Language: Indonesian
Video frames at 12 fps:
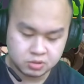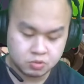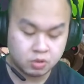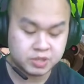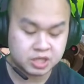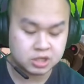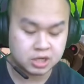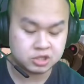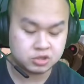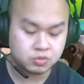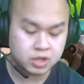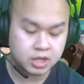gue bisa
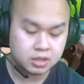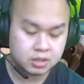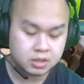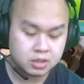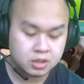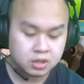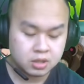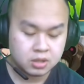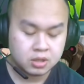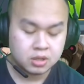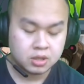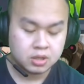jelasin juga
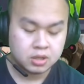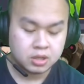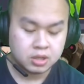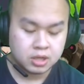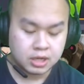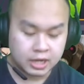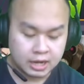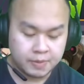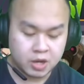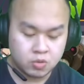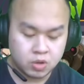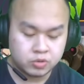
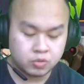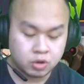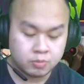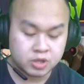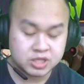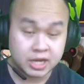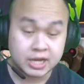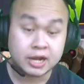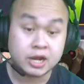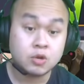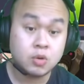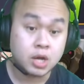Kenapa gue dulu ngomong jelek?
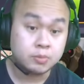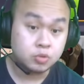Karena gue nggak